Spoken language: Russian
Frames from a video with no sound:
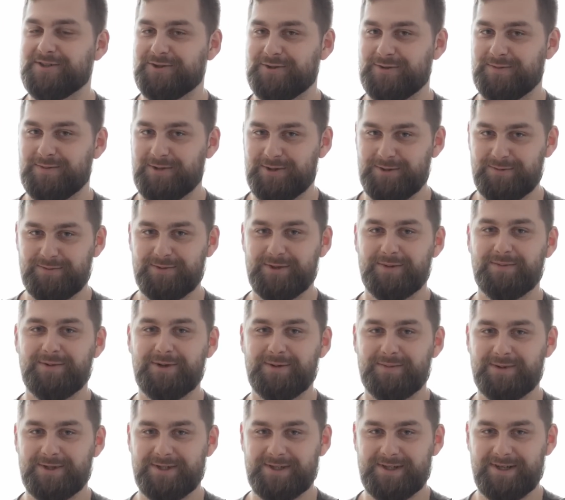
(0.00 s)
чтобы они у меня
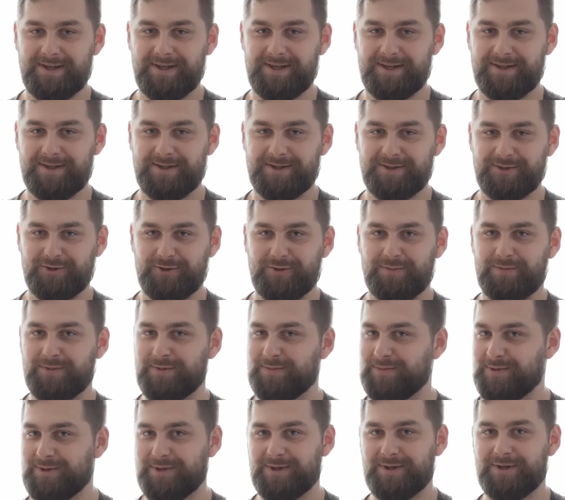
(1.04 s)
были постоянно, чтобы мне
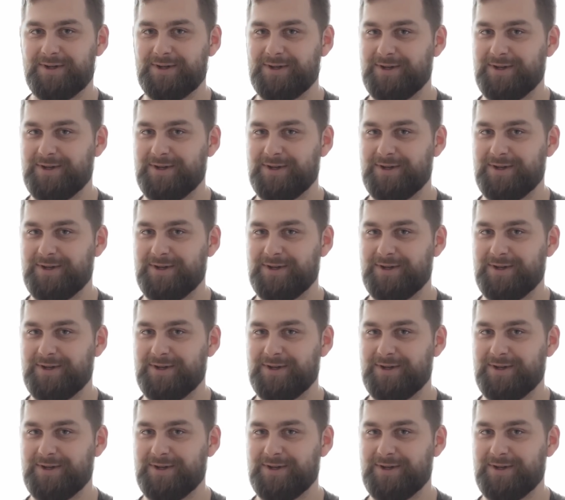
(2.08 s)
было